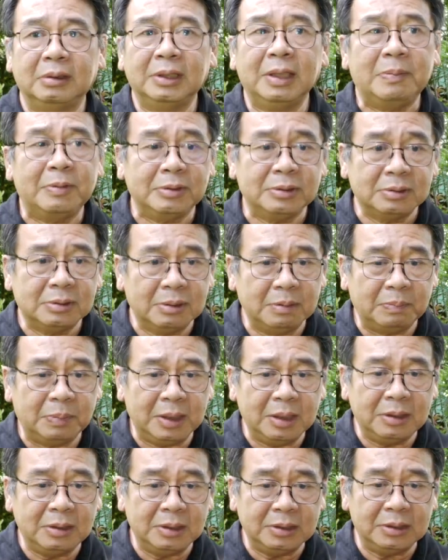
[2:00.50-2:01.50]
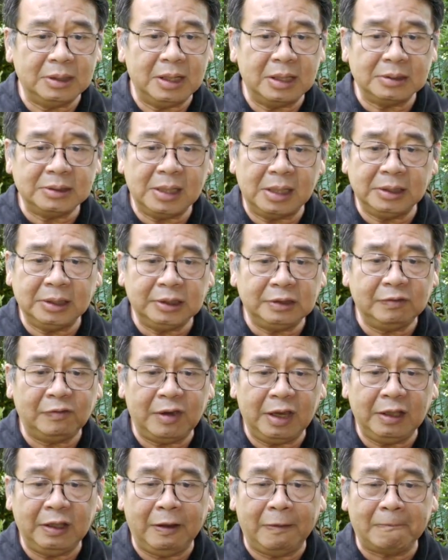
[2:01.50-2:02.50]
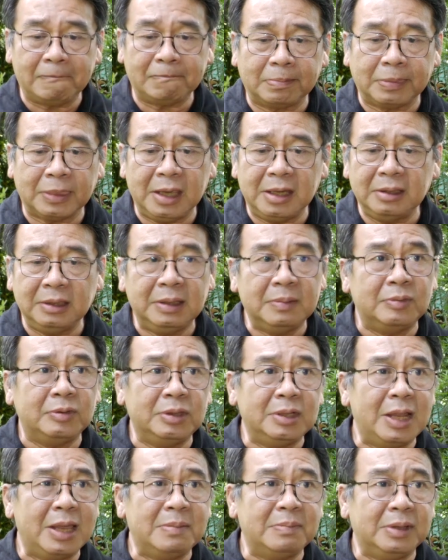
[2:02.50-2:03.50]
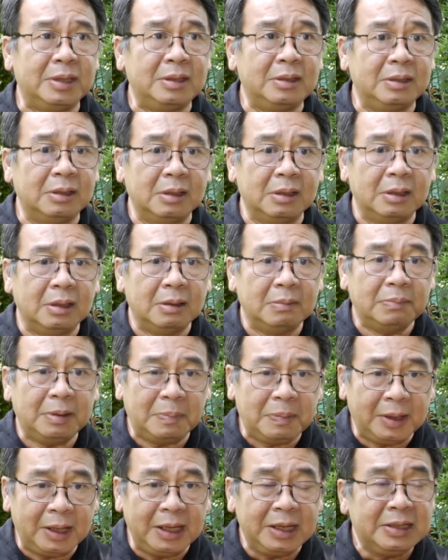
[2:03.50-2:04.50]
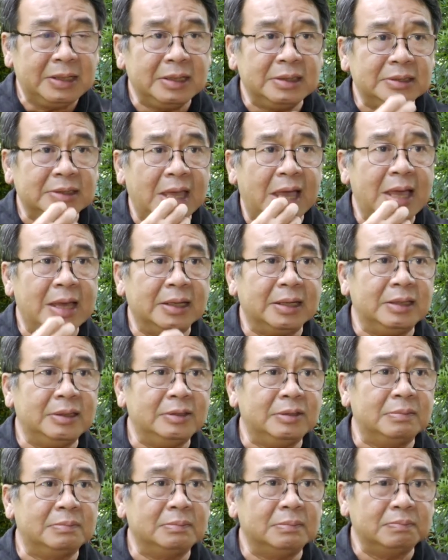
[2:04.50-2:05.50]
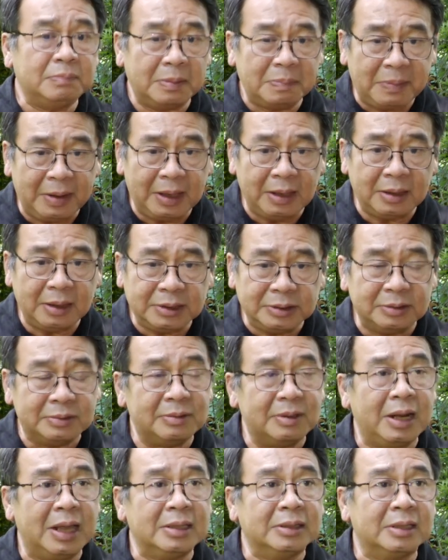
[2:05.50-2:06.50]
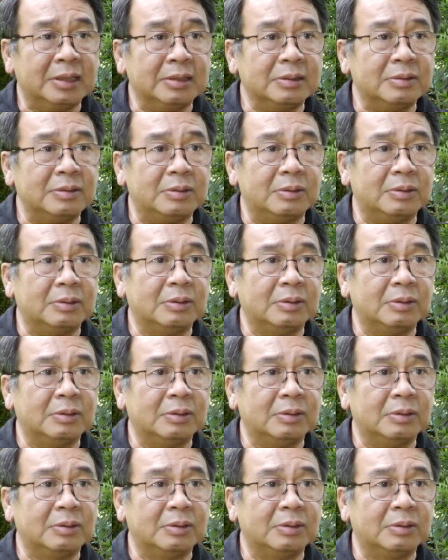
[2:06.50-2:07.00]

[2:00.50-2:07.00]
Tapos, pag hindi sila satisfied na hindi mo inamin, papakainin sa akin yung papel na sinulatan ko.